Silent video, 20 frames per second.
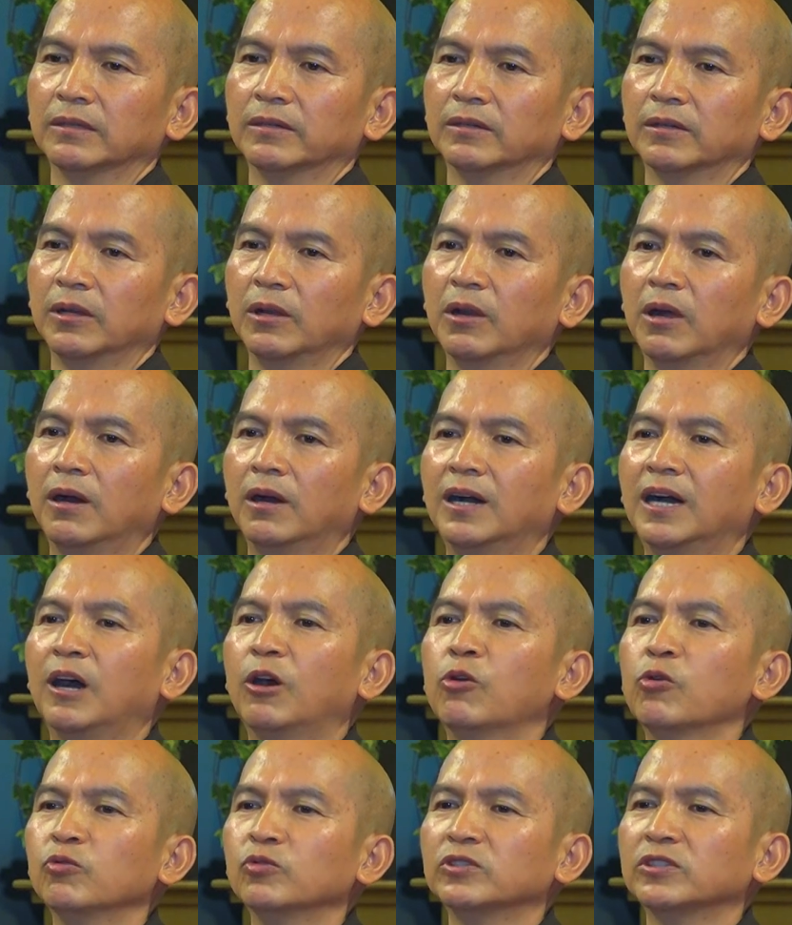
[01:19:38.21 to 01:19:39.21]
Uh, lo
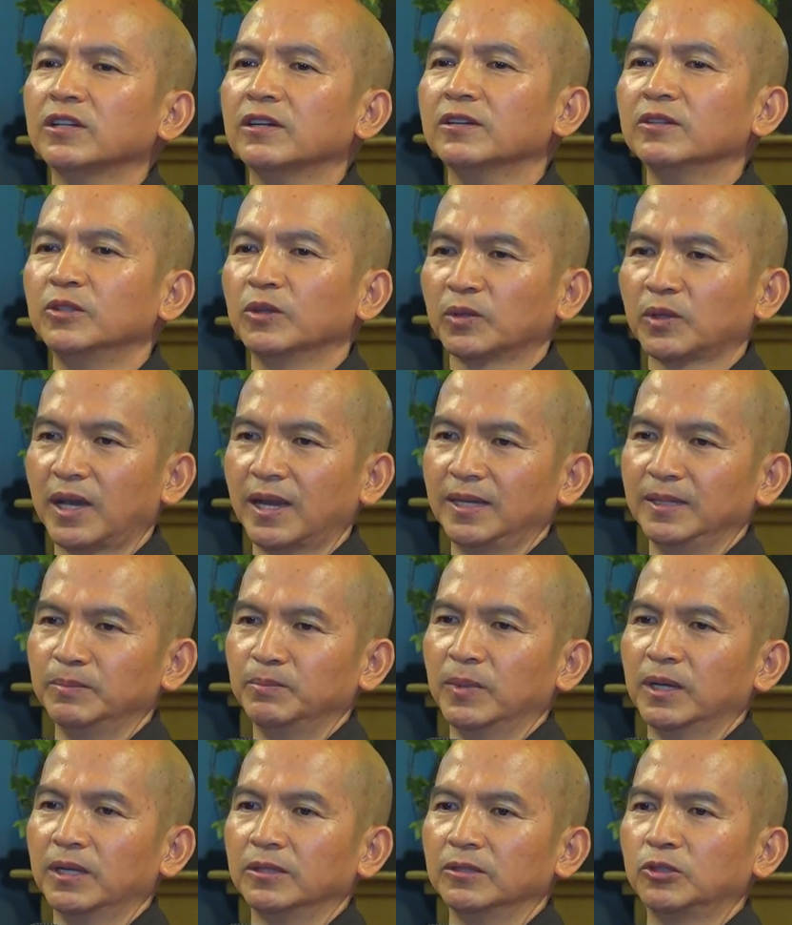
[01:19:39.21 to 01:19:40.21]
hậu sự cho thầy
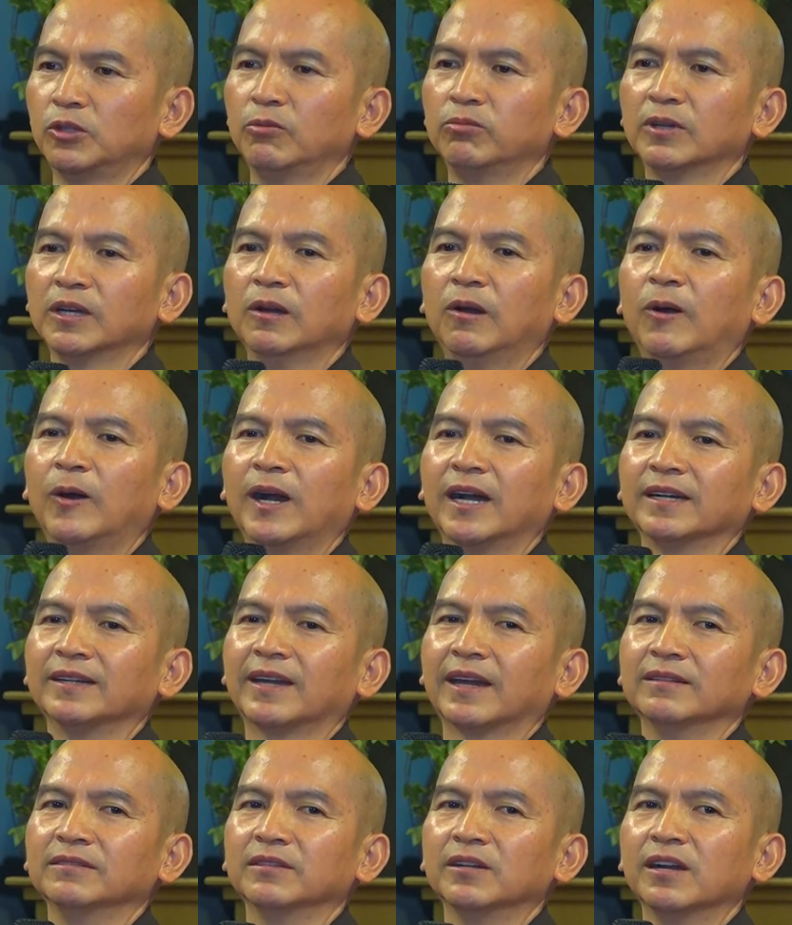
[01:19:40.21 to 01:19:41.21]
mình trong cái hoàn
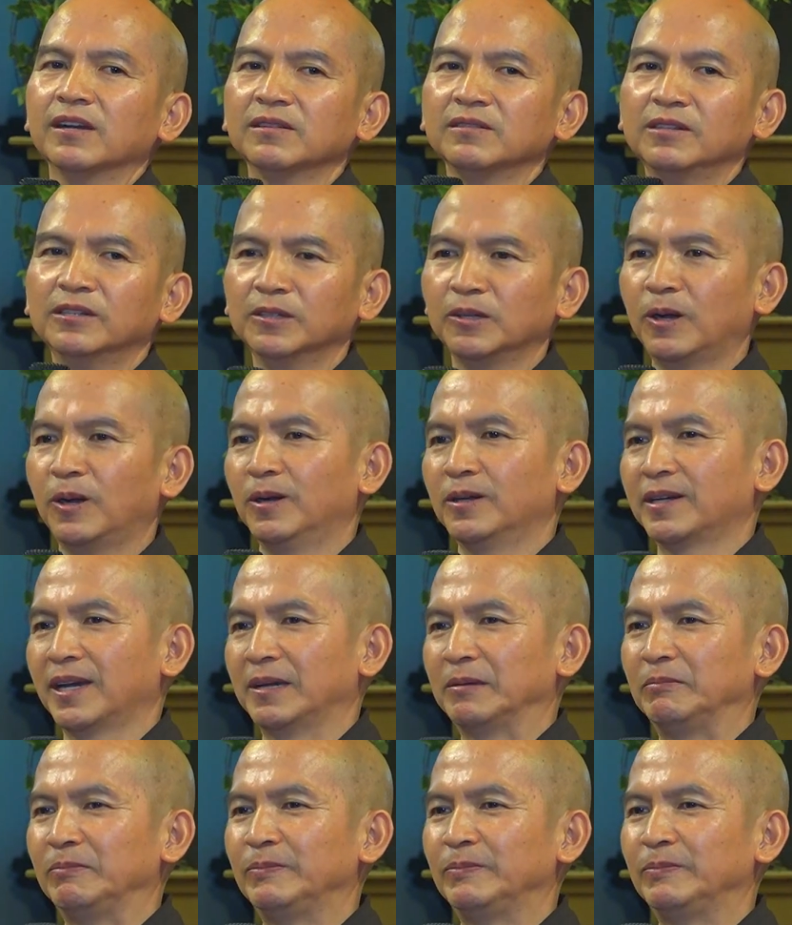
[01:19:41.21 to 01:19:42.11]
cảnh đất nước khó khăn.